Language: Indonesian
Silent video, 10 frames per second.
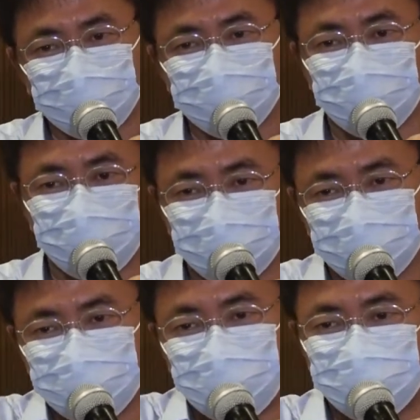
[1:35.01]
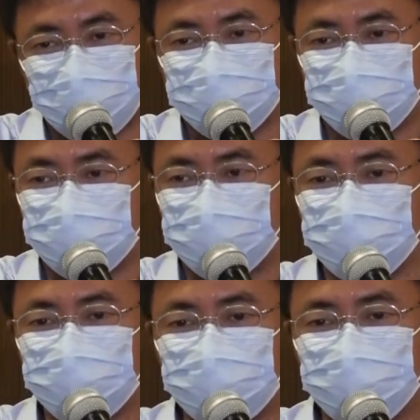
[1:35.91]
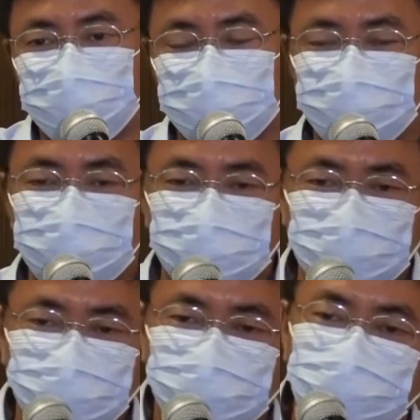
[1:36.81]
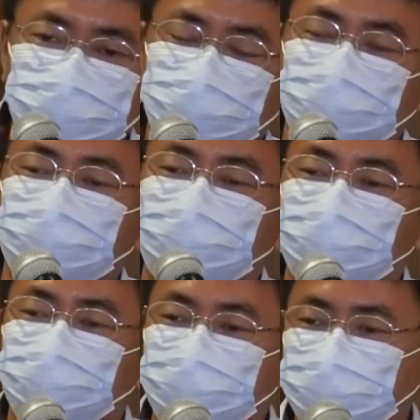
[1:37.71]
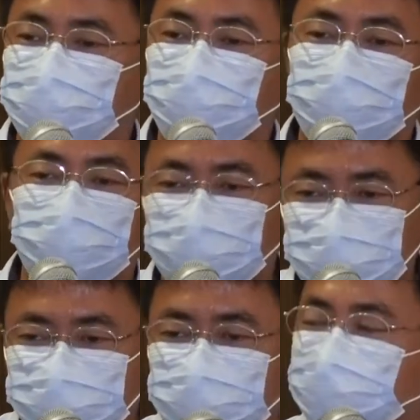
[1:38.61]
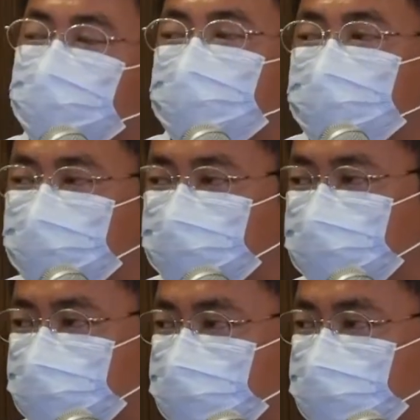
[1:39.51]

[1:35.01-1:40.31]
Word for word: Saluran di sana mampet, di sana salurannya mengecil dan sebagainya ya kita bikin nanti itu